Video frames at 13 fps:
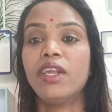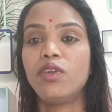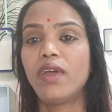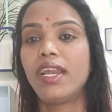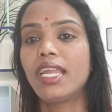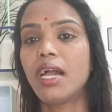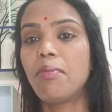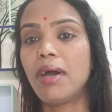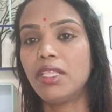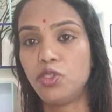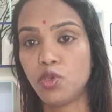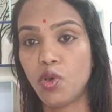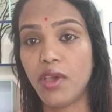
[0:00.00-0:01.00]
ट्वेल्थ का
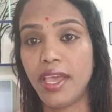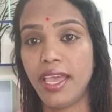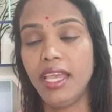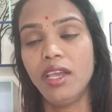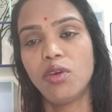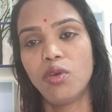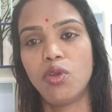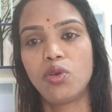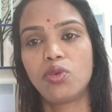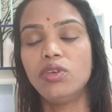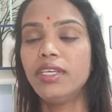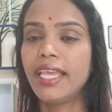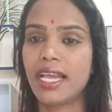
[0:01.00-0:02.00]
बाद जो है वो लोग
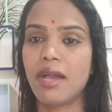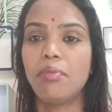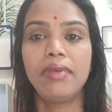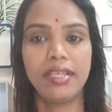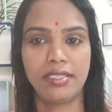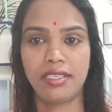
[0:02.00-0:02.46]
को ये काम कर